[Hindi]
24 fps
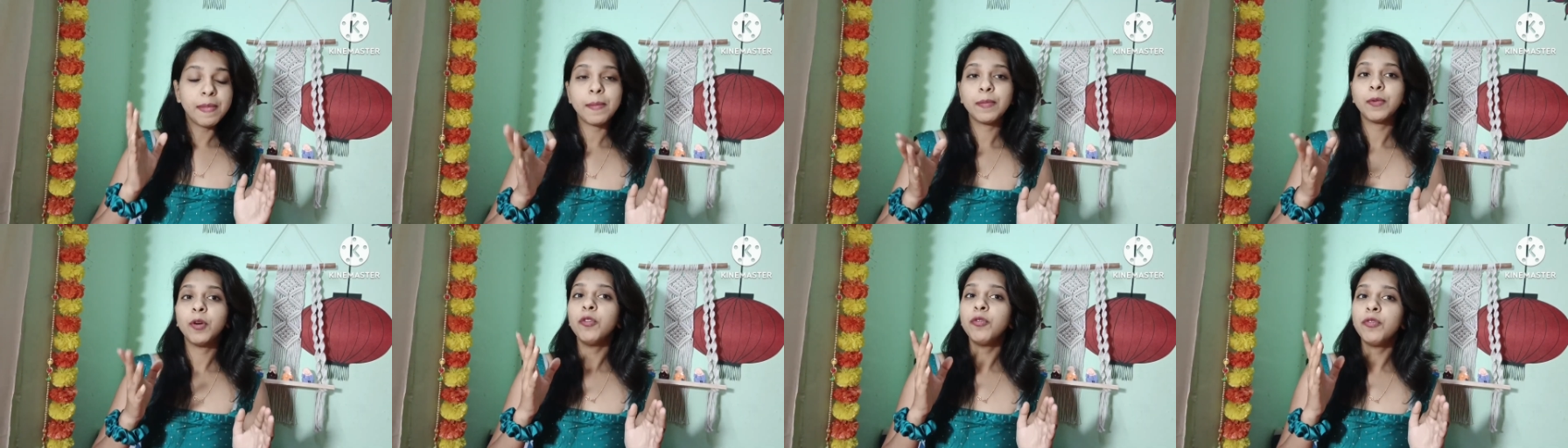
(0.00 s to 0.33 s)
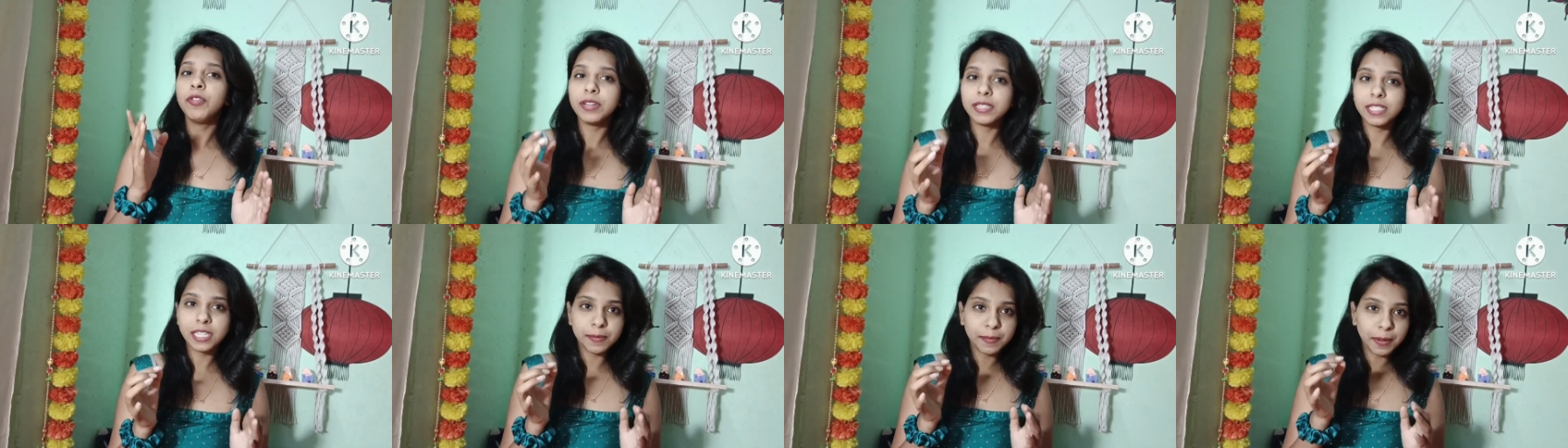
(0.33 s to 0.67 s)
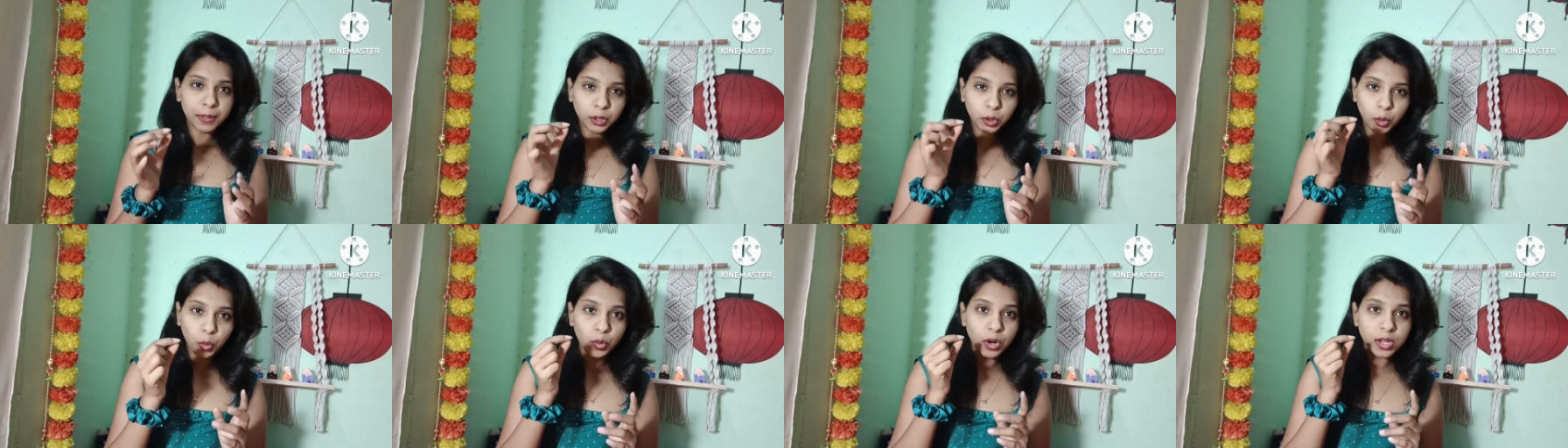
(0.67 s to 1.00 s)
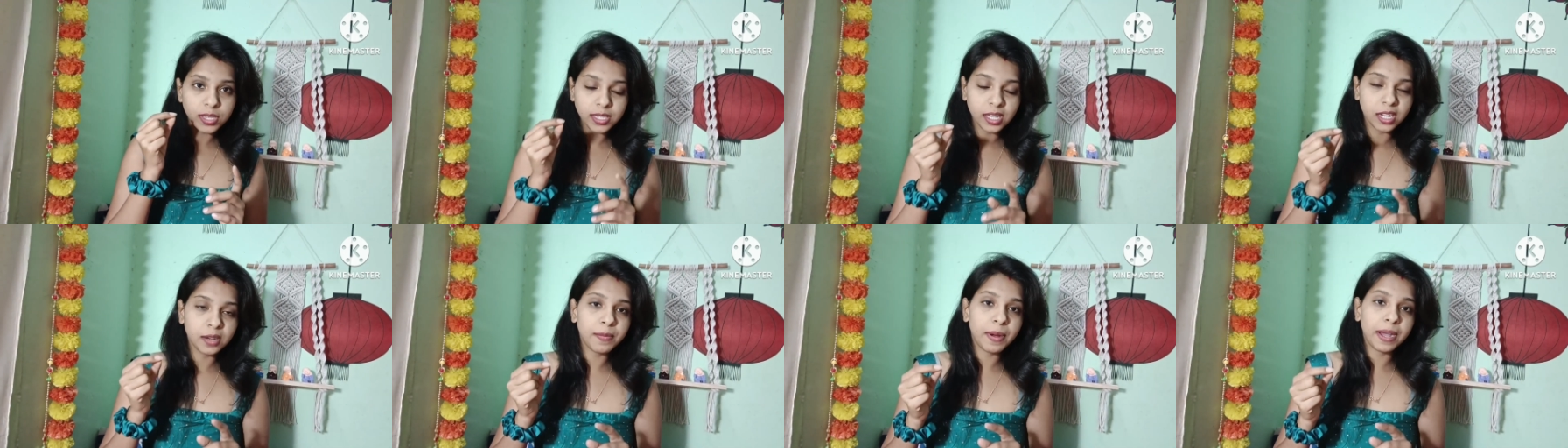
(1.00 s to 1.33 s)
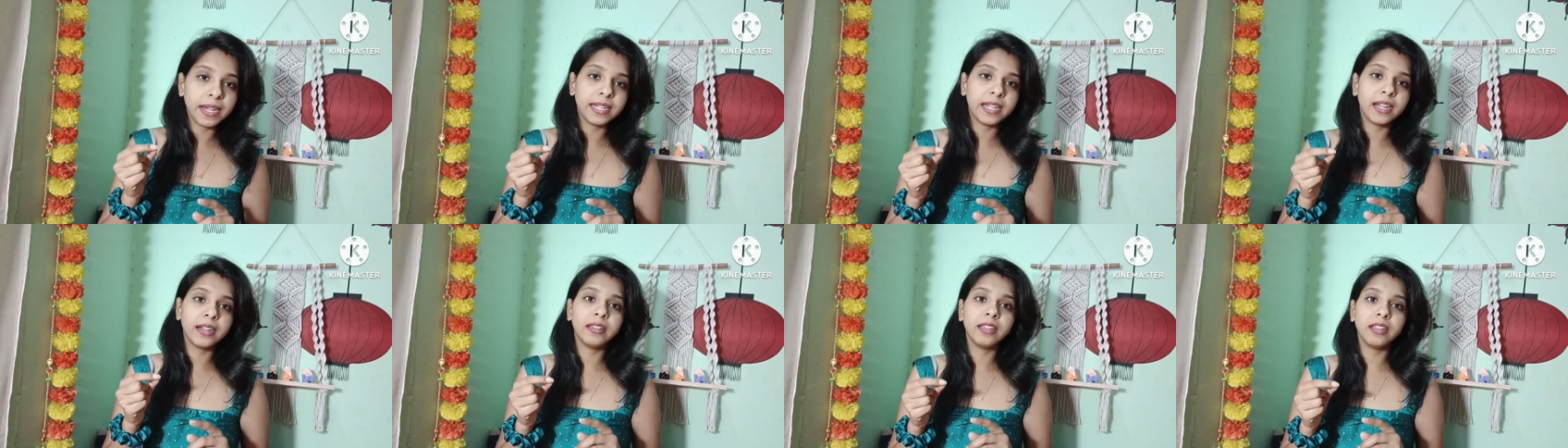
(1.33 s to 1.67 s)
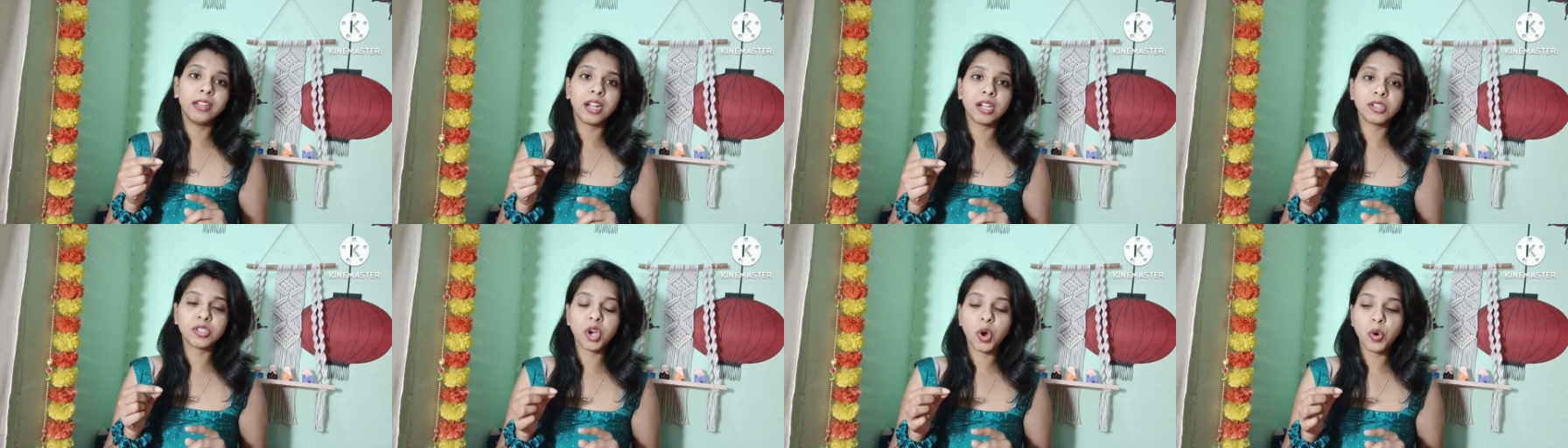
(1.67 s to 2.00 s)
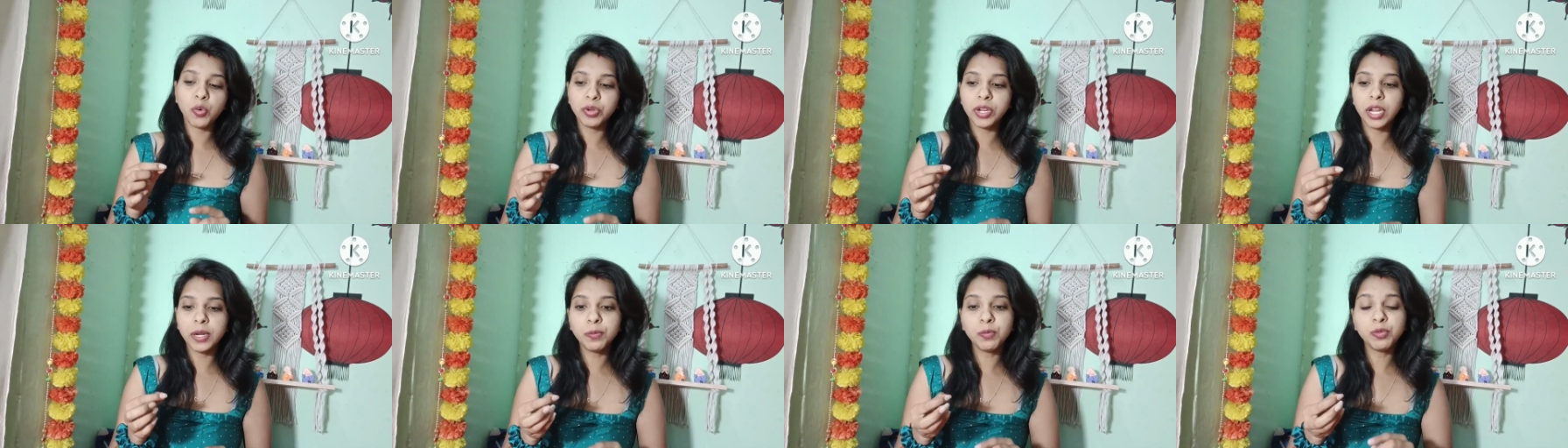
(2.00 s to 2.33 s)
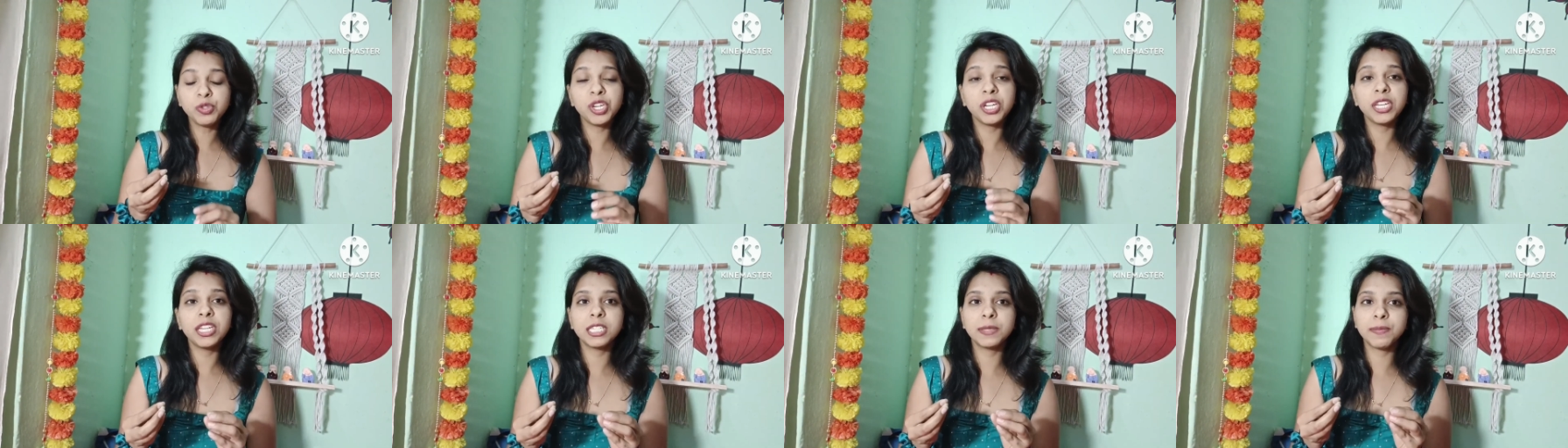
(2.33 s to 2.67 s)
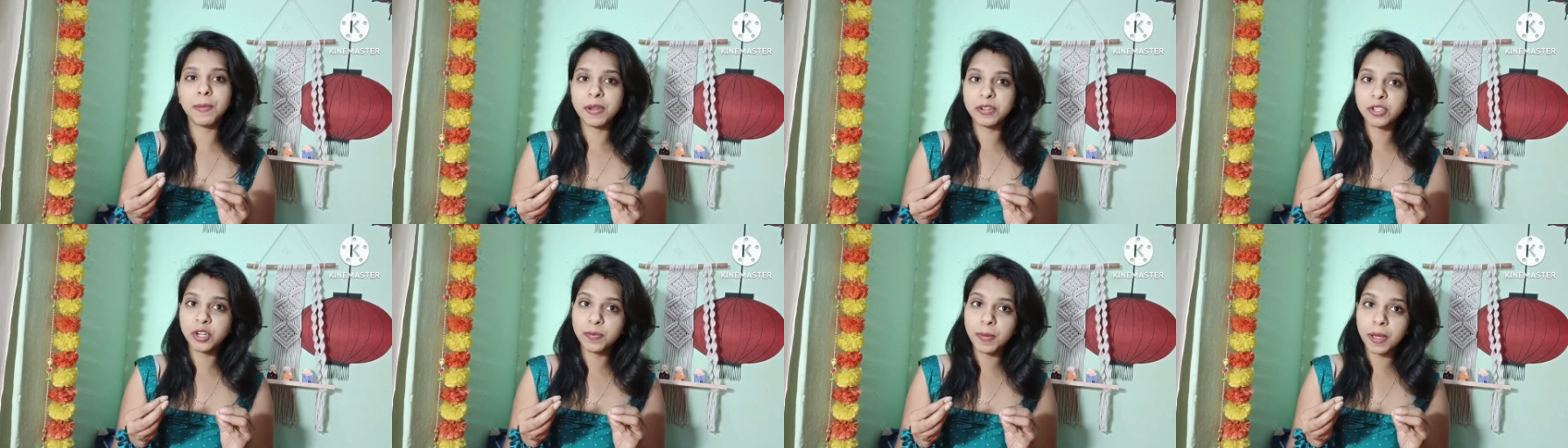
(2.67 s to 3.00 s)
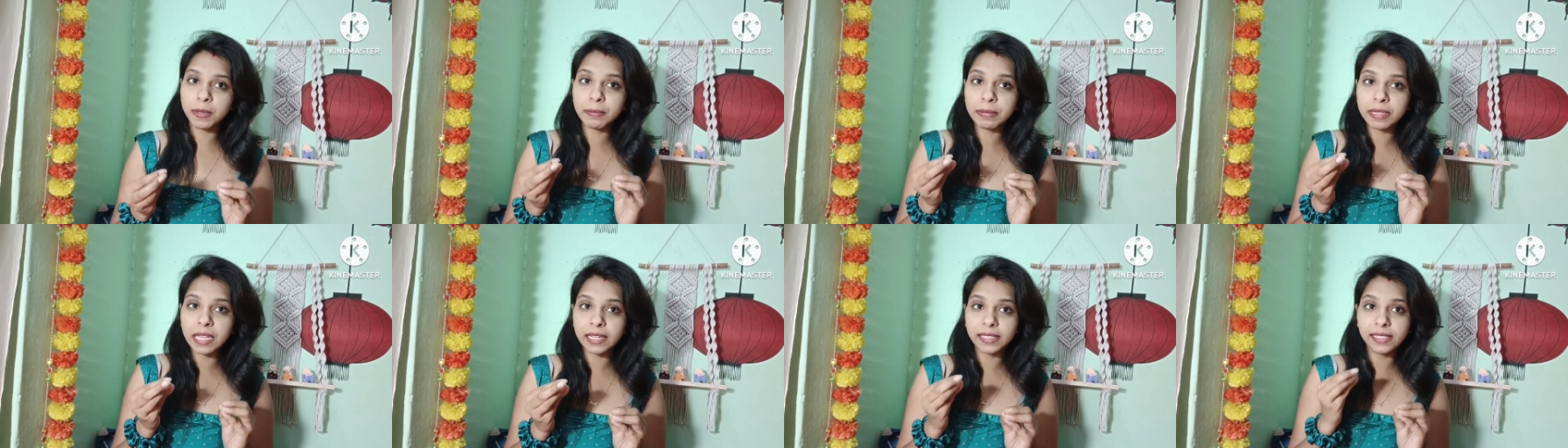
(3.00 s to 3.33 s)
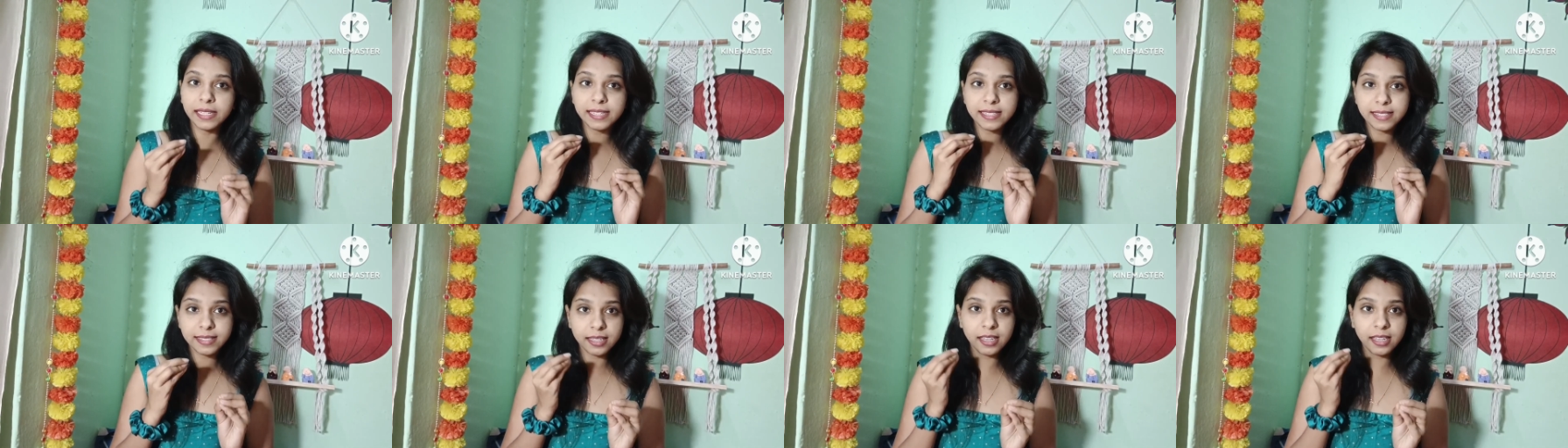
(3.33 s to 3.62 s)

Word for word: मैं आपको फिर से एक बार थोड़ा सा रिमाइंडर देना चाहूँगी मुझे एक स्पेशल बात बतानी